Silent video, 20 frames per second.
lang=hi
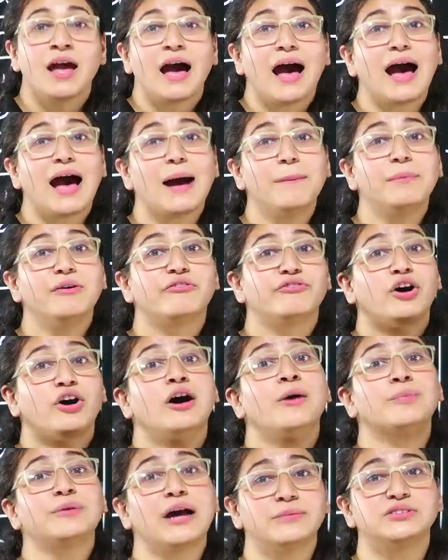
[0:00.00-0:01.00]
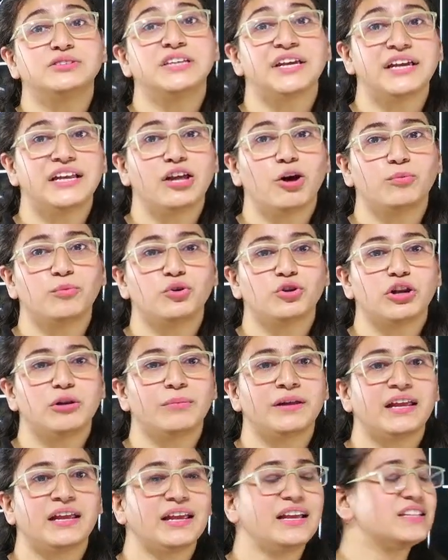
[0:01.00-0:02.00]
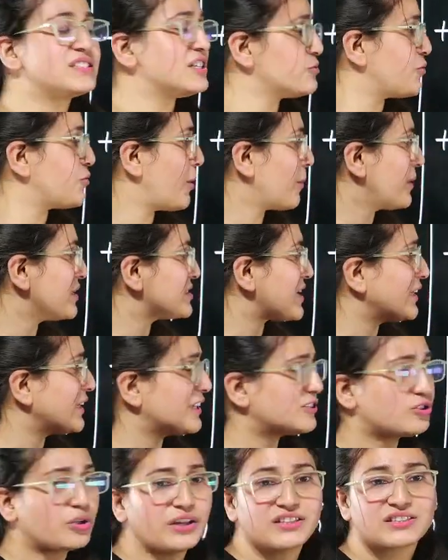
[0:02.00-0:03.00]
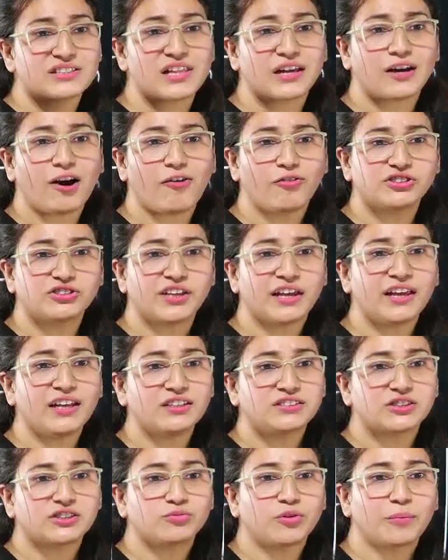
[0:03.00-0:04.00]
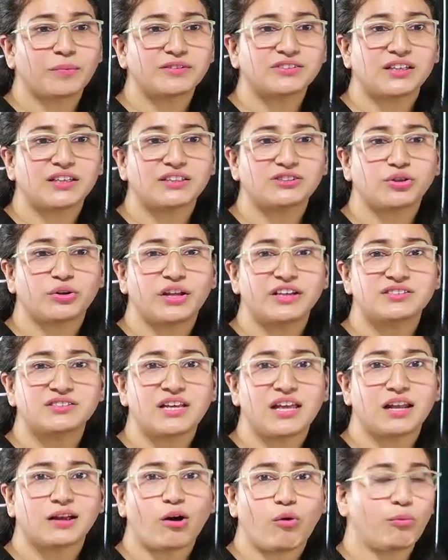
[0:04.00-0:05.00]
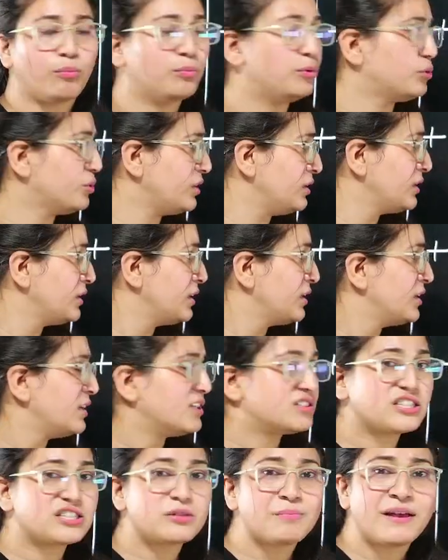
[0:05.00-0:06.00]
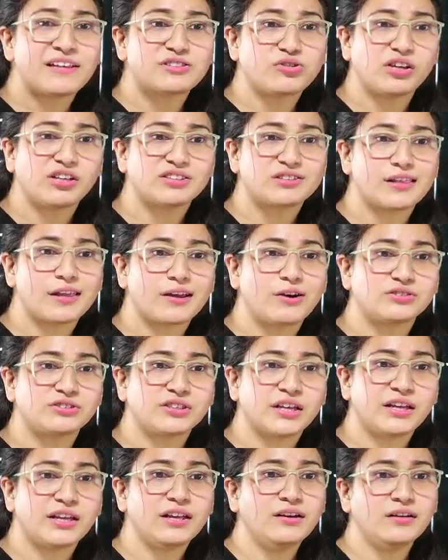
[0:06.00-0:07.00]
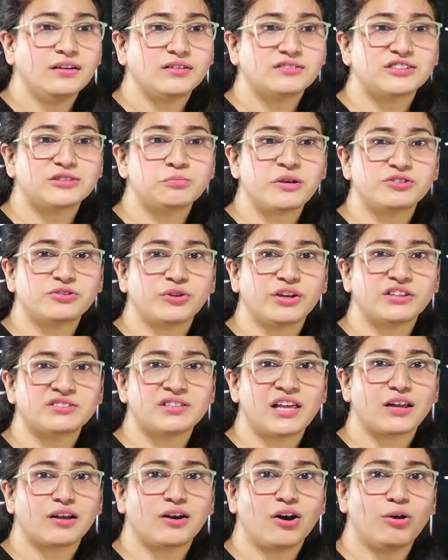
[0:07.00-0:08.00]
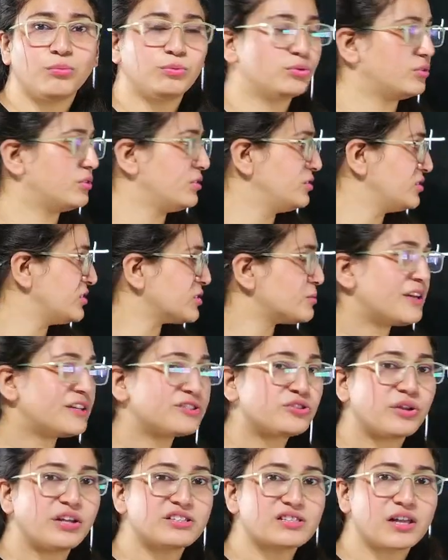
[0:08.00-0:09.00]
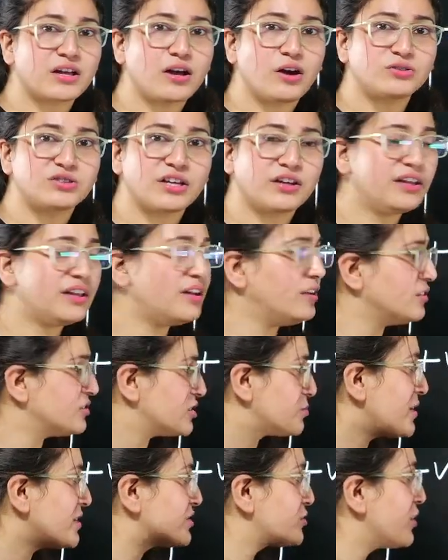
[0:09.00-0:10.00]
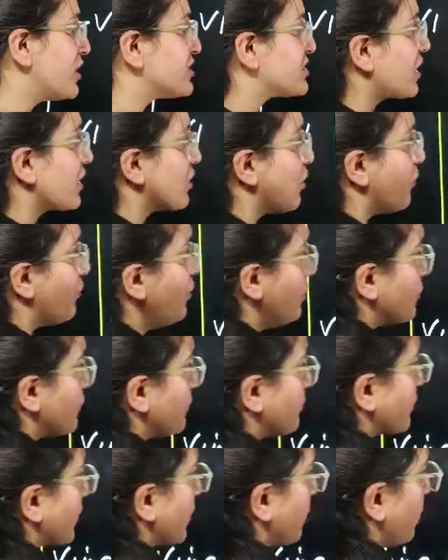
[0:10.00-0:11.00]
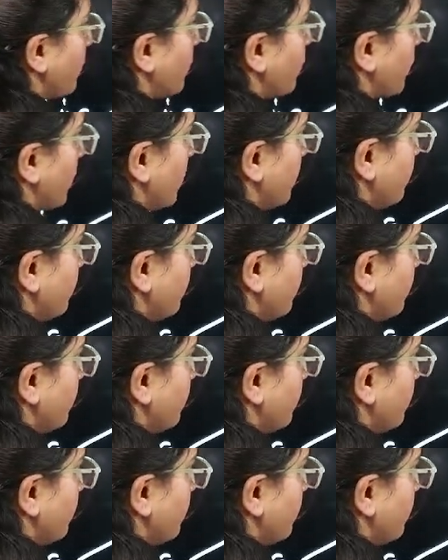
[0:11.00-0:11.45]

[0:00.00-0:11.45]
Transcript: अब वर्ब कब सिंगुलर प्लूरल बनेगी जिस वर्ब के साथ एसोरियस लगा वो सिंगुलर जिस वर्ब के साथ एसोरियस ना लगा वो प्लूरल जिसमें एसोरियस लगाओ सिंगुलर जिसमें एसोरियस ना लगाओ प्लूरल जिसमें एसोरियस लगाओ सिंगुलर जिसमें एसोरियस लगाओ वो प्लूरल